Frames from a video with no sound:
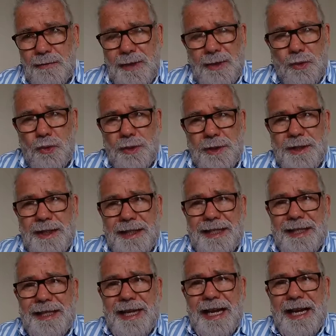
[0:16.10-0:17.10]
Uma coisa
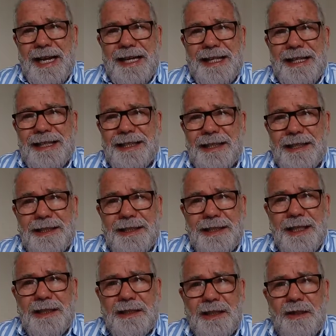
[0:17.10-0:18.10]
que está
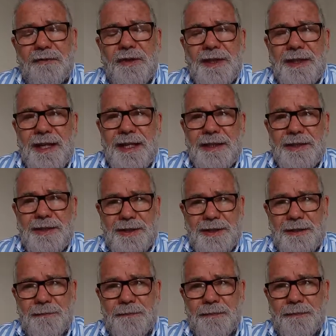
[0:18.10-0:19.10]
tanta
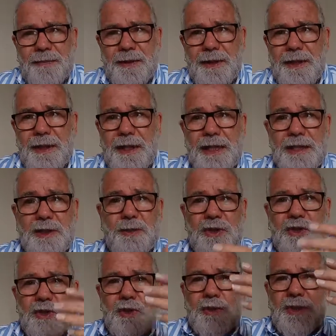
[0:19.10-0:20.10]
evidência e que as
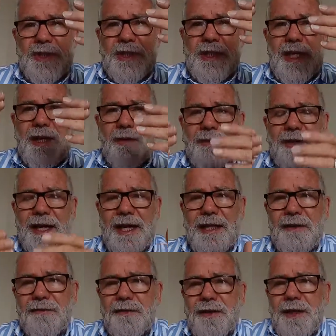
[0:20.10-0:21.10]
pessoas não
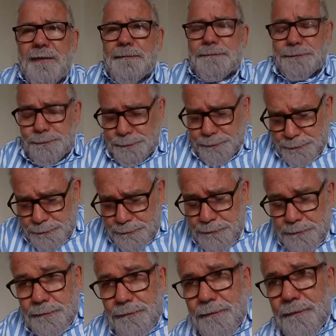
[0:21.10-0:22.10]
querem ver.
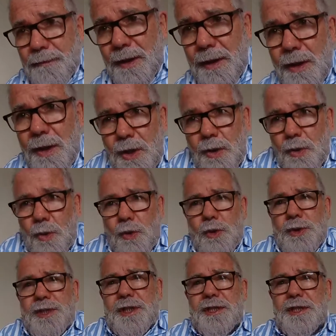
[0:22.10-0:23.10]

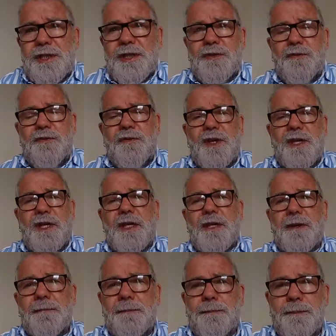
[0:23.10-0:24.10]
Hoje a gente
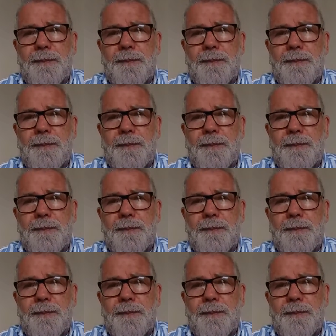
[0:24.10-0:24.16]
vê